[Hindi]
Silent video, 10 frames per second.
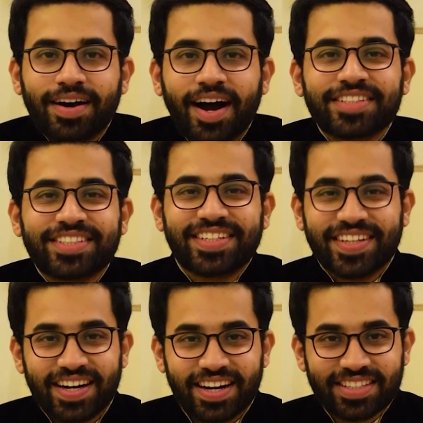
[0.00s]
हाँ जी
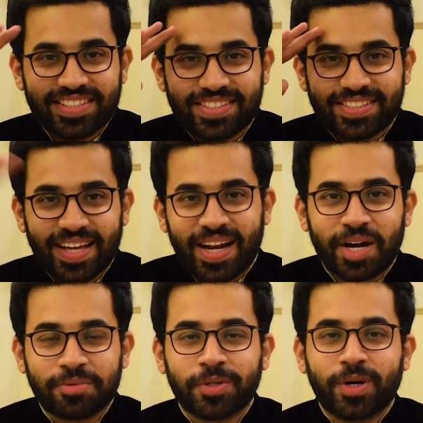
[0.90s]

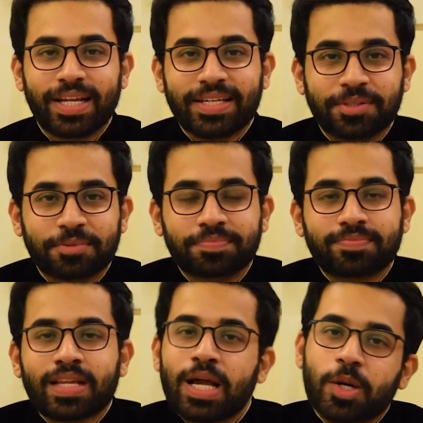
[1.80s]
वालेकुम
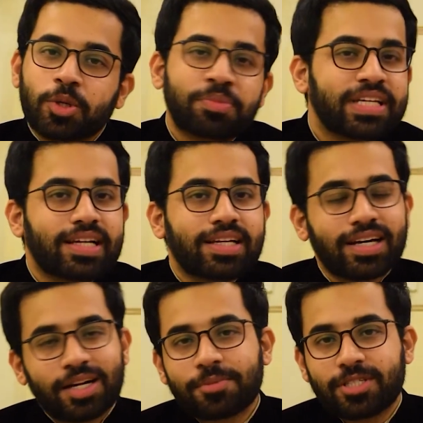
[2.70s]
उम्मीद है
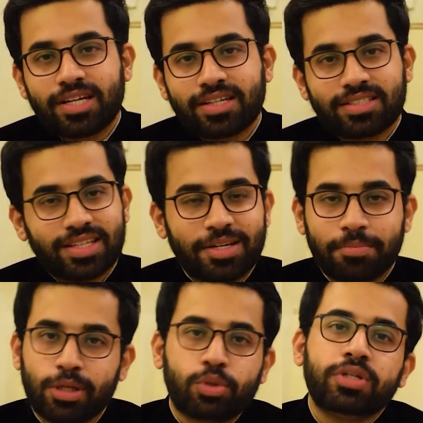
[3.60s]
यार आप सारे के सारे
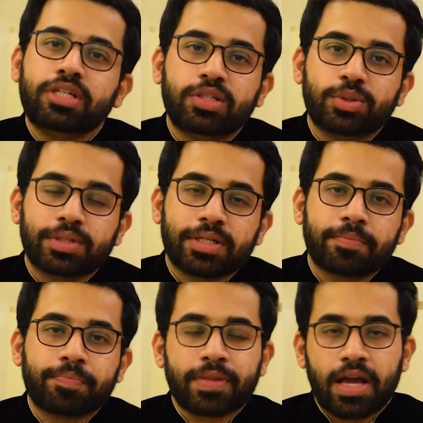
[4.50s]
बिल्कुल ठीक हो गए
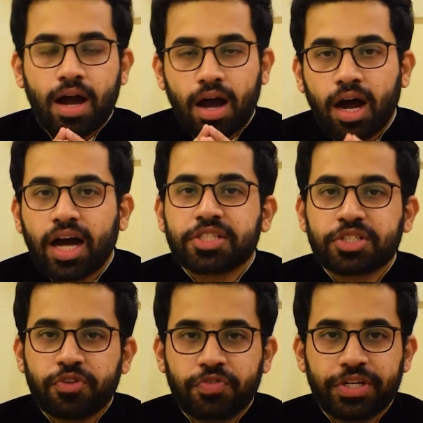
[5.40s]
आज
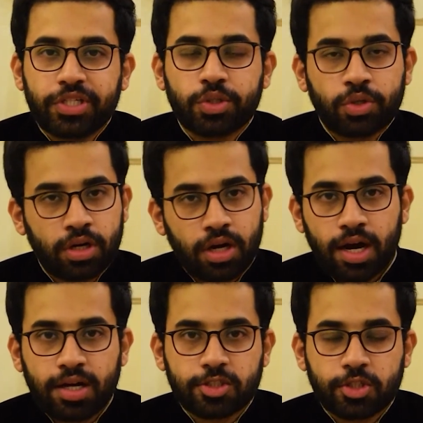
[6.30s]
की वीडियो
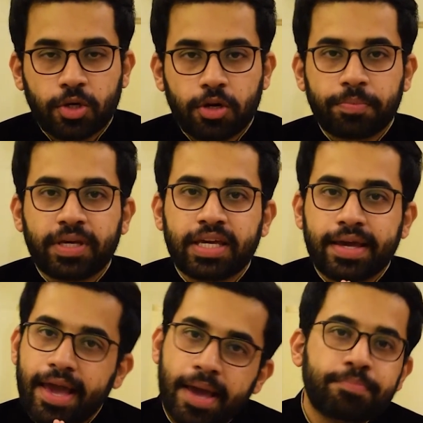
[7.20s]
ख़ास तौर पे
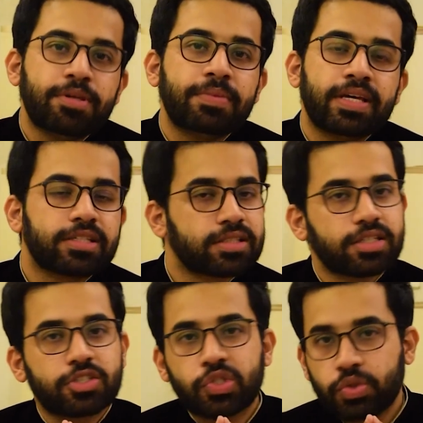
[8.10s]
एम
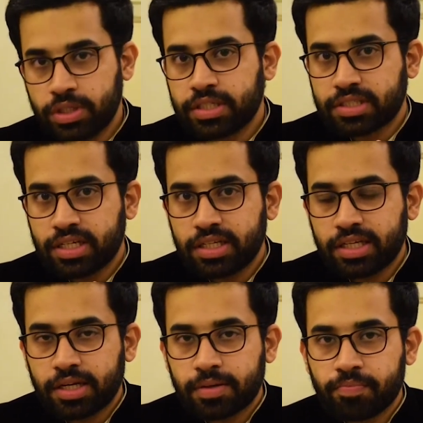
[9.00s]
के स्टूडेंट्स के
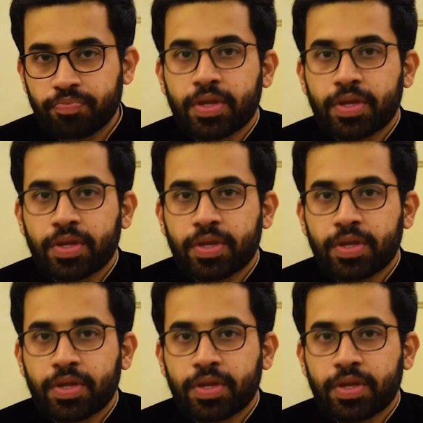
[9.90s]
लिए है